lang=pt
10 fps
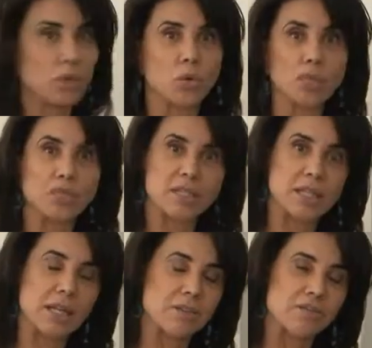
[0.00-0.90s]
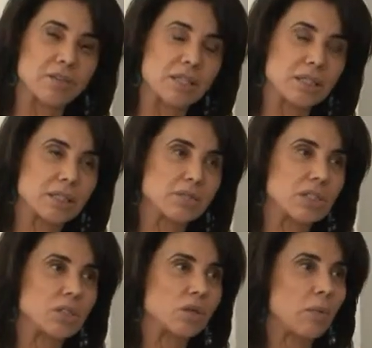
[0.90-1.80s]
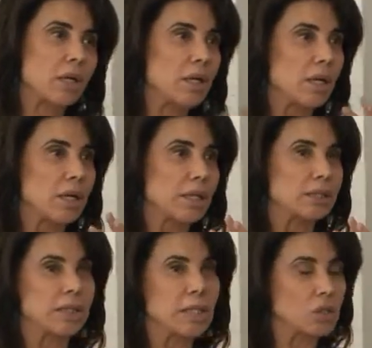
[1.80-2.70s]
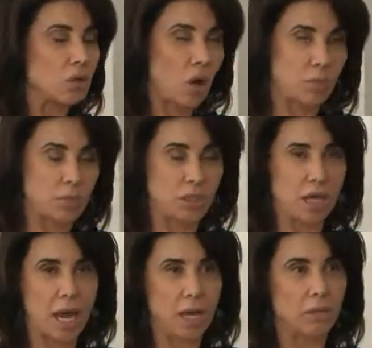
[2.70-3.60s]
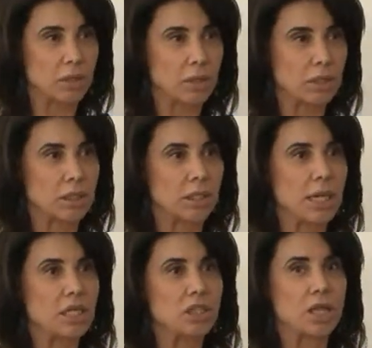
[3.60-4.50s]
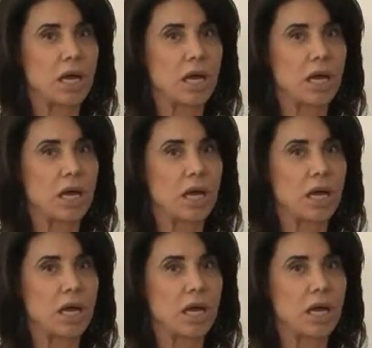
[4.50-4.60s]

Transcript: E quando você levanta, você toma três copos de água, que aí